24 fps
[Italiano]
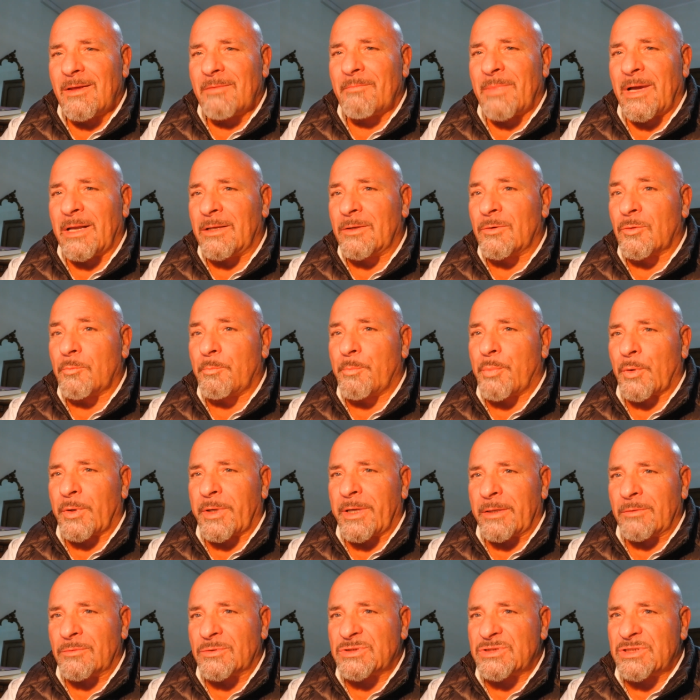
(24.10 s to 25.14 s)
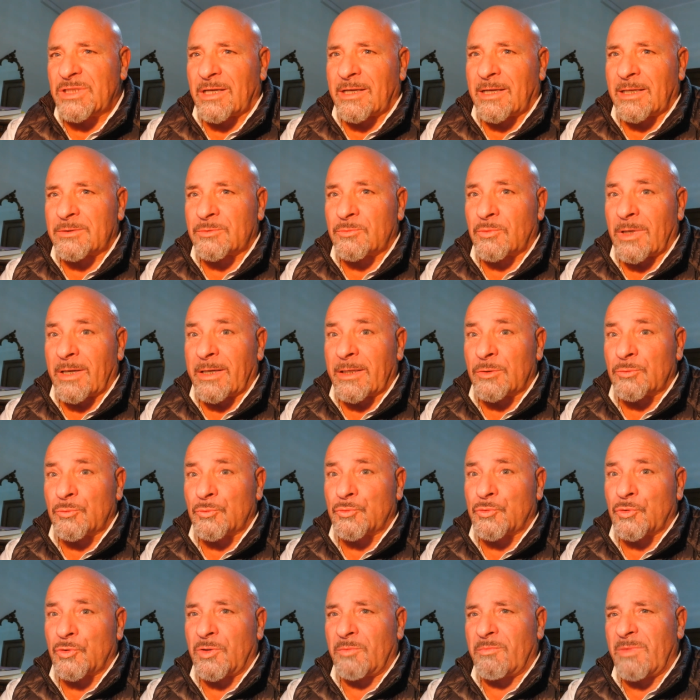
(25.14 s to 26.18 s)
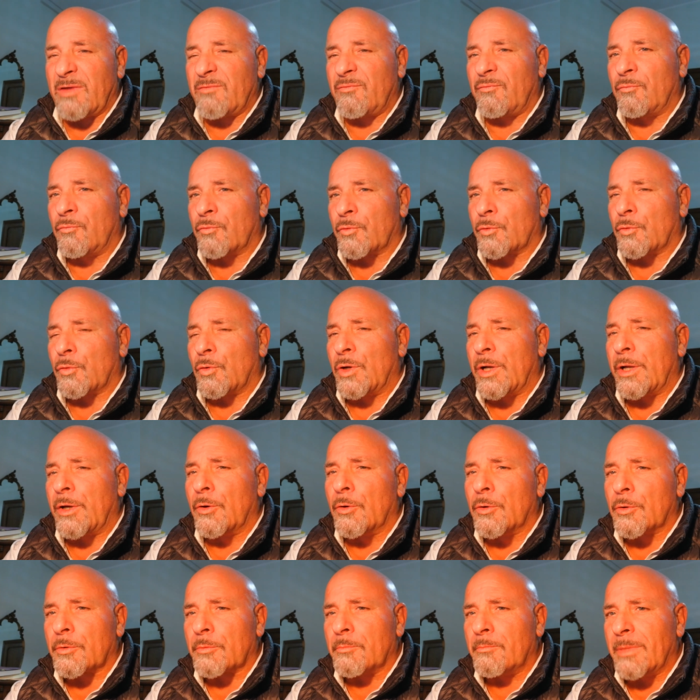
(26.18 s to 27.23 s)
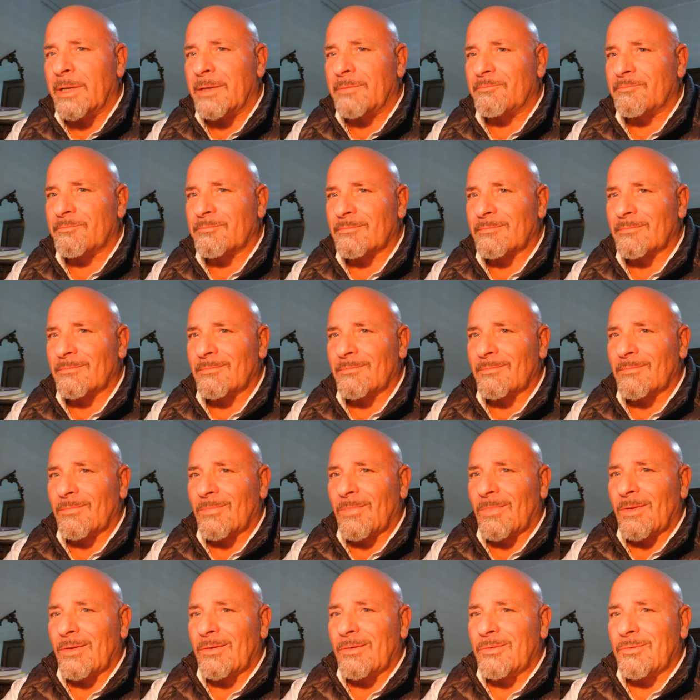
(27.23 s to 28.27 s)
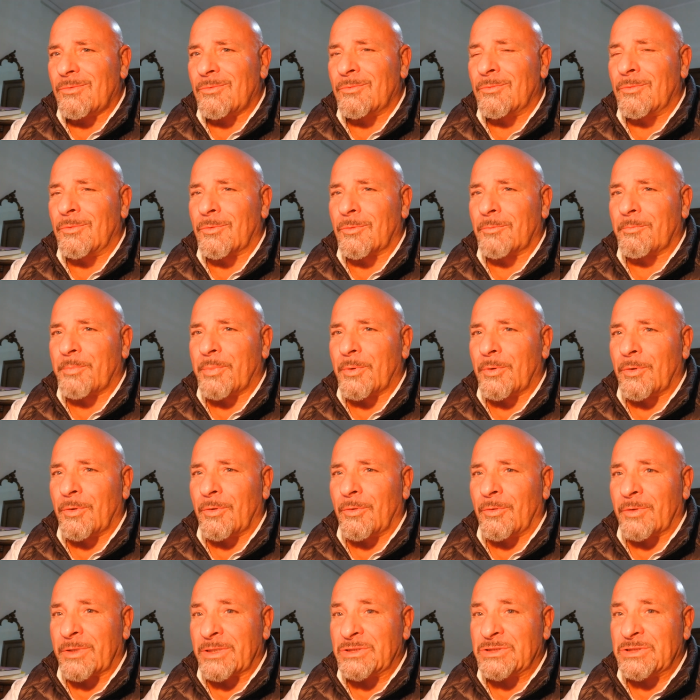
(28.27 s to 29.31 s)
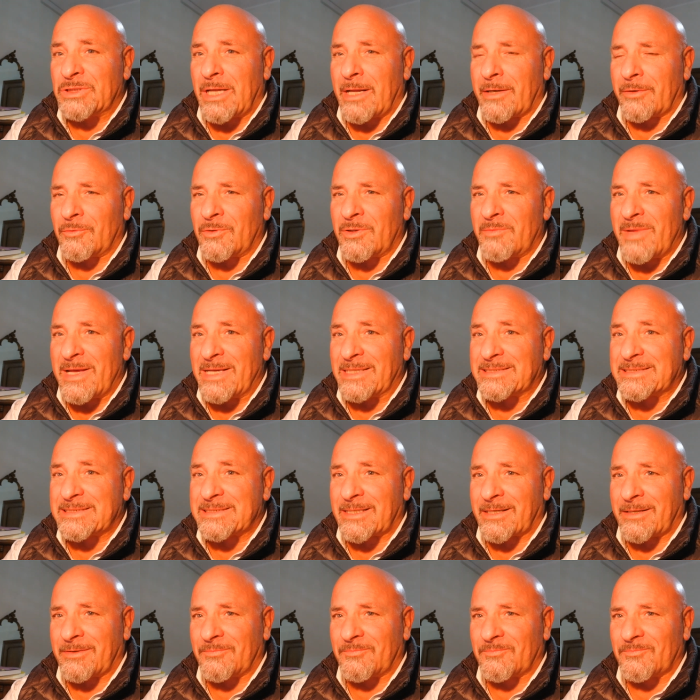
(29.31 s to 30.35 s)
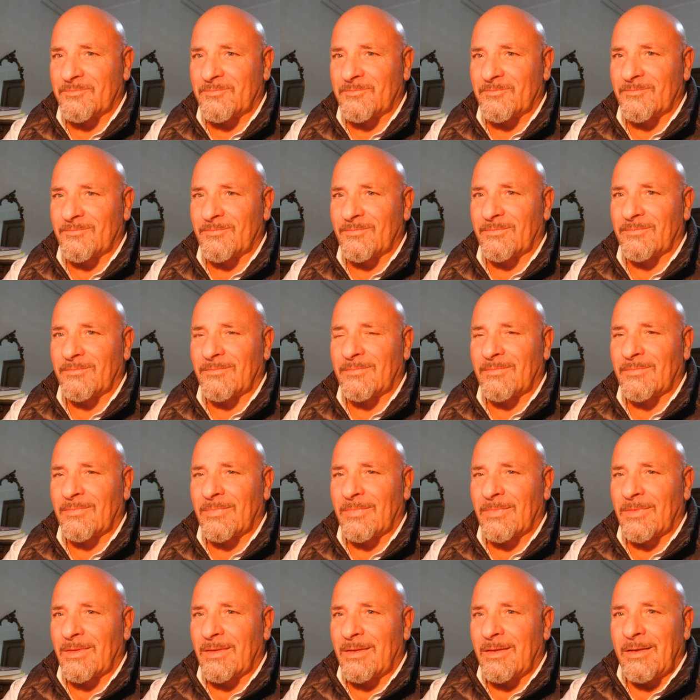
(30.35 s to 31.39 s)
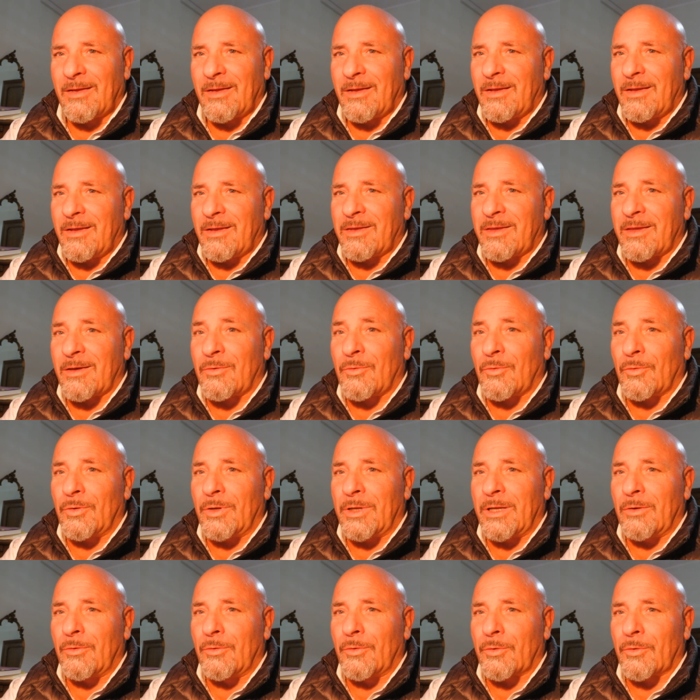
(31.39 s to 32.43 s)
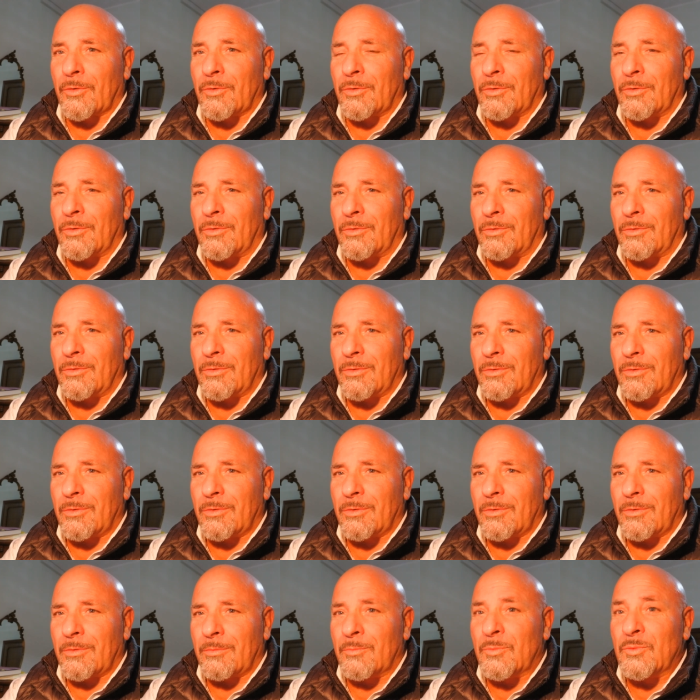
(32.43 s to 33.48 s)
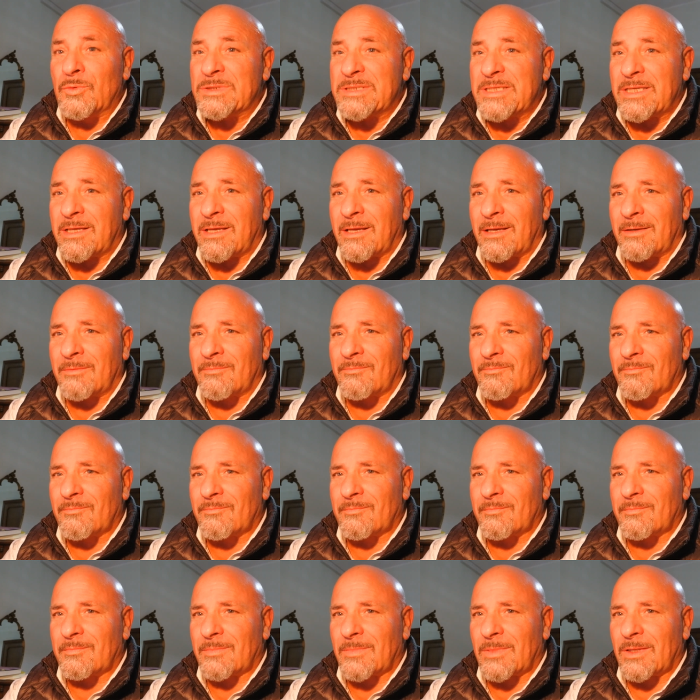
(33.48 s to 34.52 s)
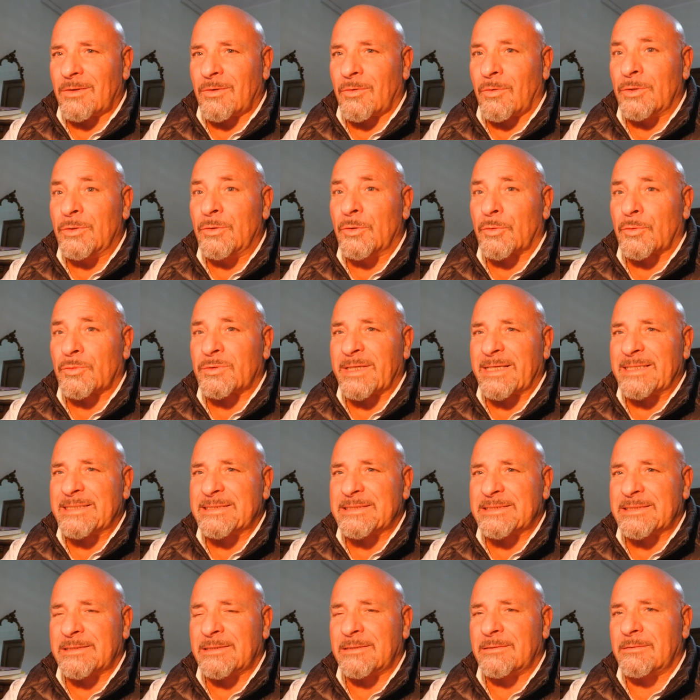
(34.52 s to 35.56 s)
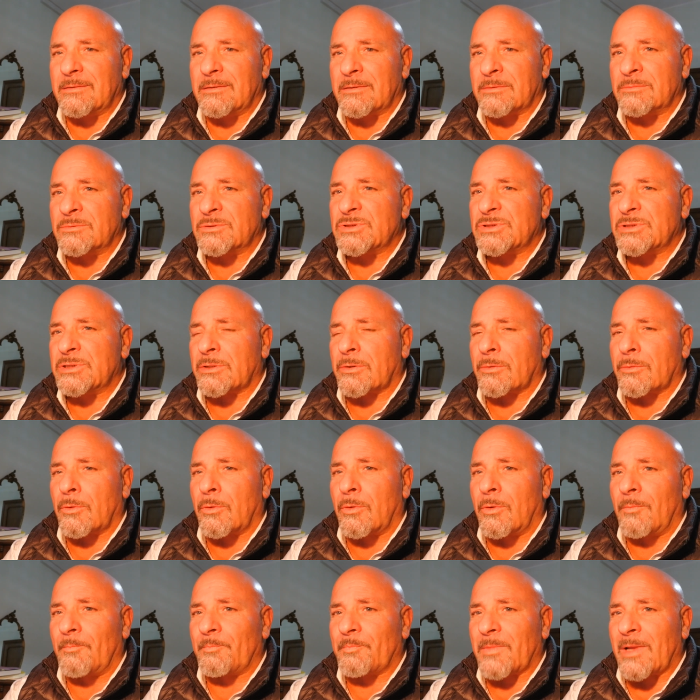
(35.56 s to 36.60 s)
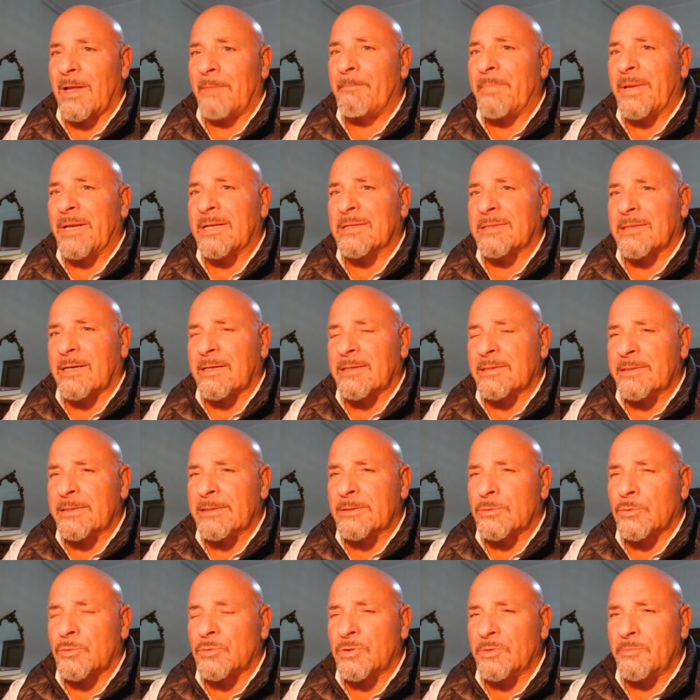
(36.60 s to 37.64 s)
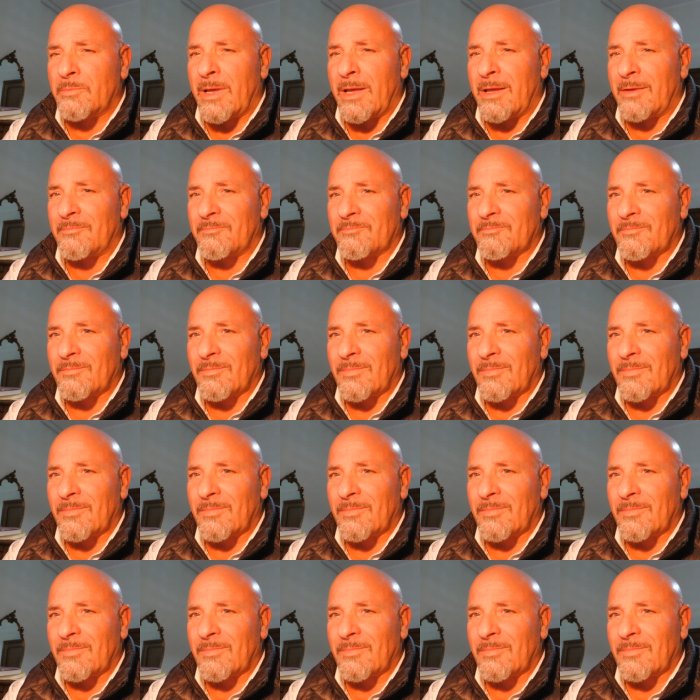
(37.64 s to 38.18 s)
Ma il gruppo che riuscì a catturare tutto di me furono le Orme, un gruppo originario di Mestre che con le loro musiche, con i loro testi riuscirono a penetrare dentro di me.